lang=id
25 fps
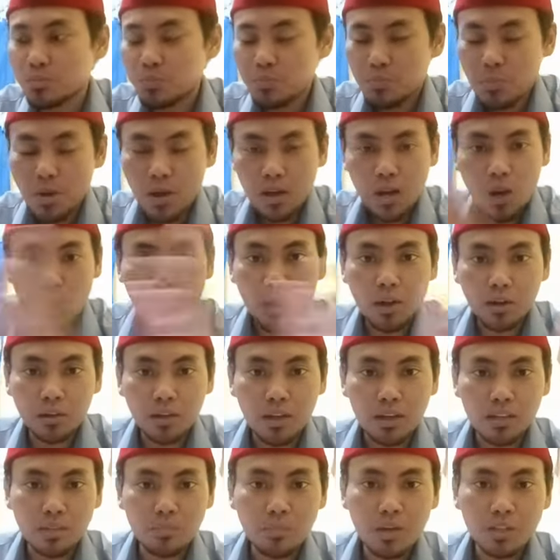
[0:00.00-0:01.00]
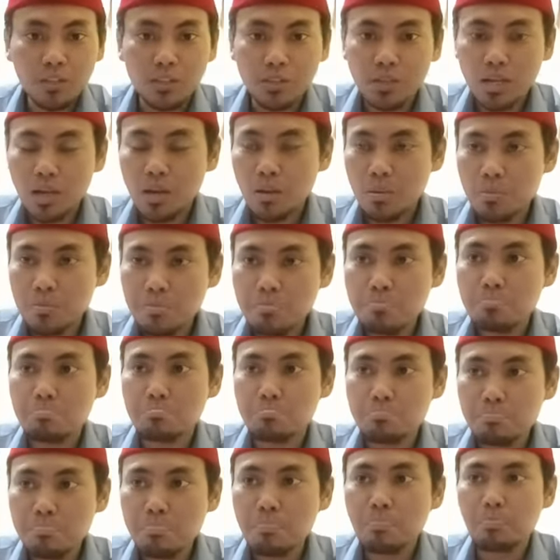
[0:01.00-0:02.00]
Para warga di Madinah
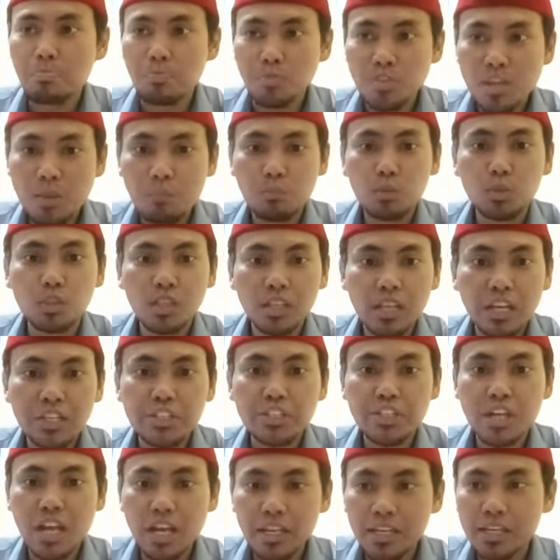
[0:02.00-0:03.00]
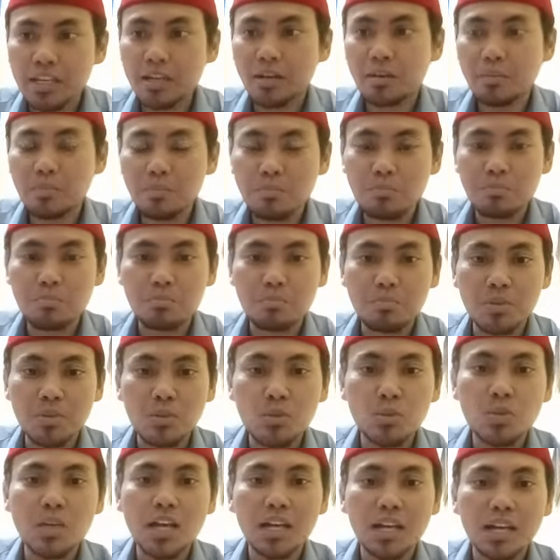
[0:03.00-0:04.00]
menyambut dengan syair
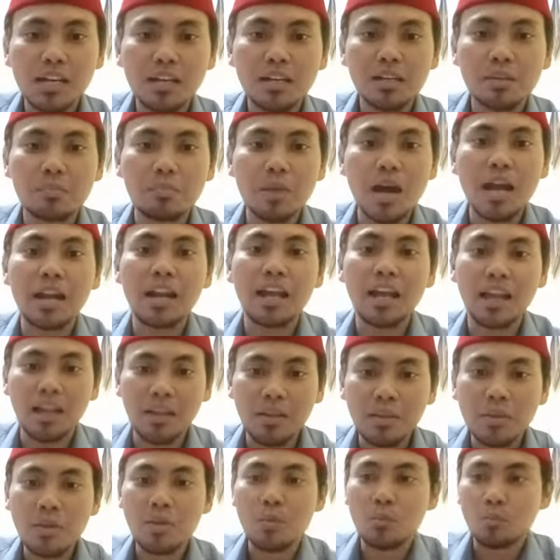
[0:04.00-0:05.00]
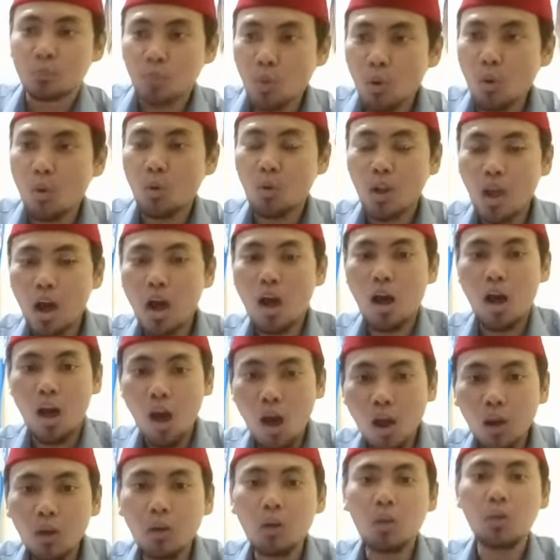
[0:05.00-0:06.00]
menggunakan rebana. Pola
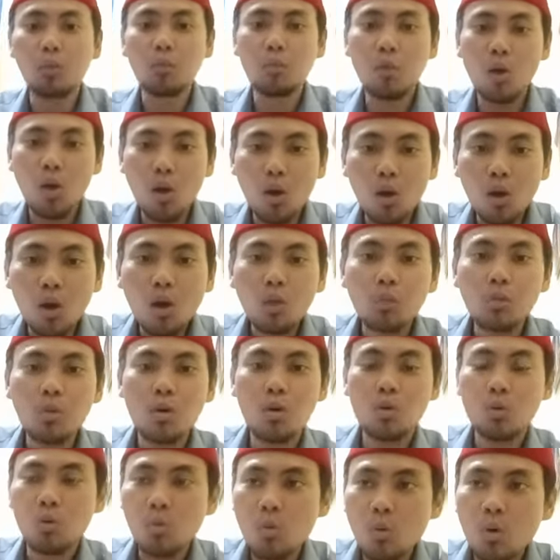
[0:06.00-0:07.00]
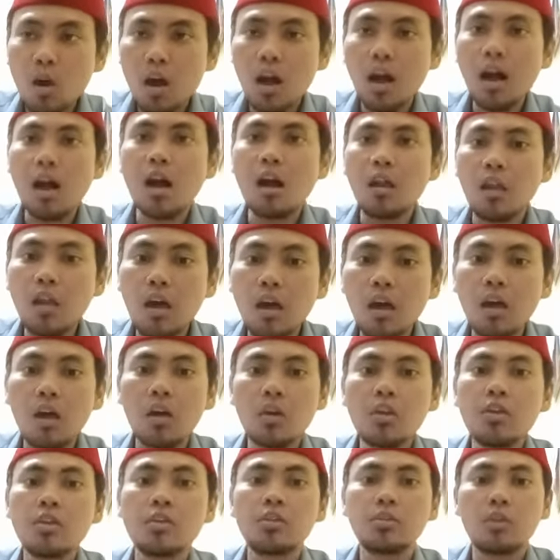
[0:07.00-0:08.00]
al-badru
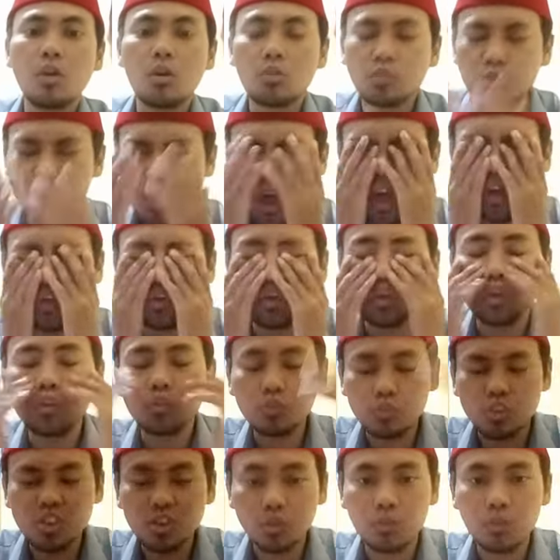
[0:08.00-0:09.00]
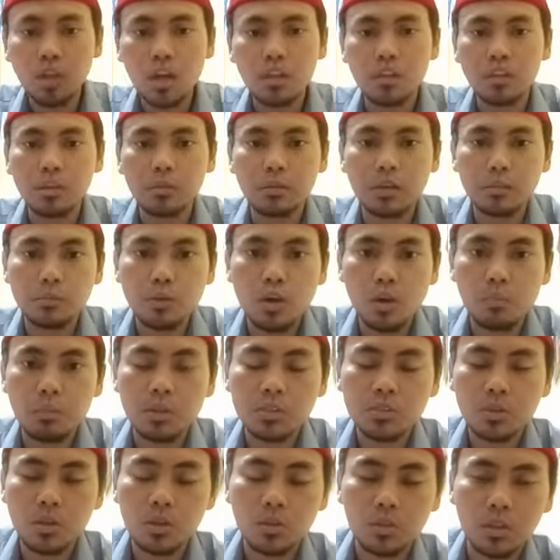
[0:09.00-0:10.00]
alaina saking cintanya kepada Nabi
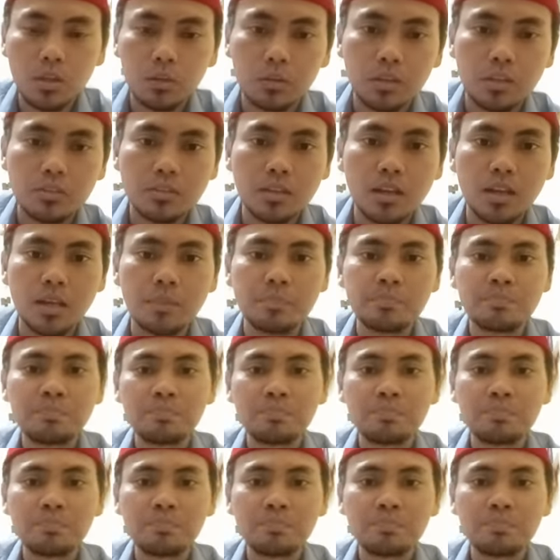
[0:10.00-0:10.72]
Muhammad sallallahu alaihi wasallam.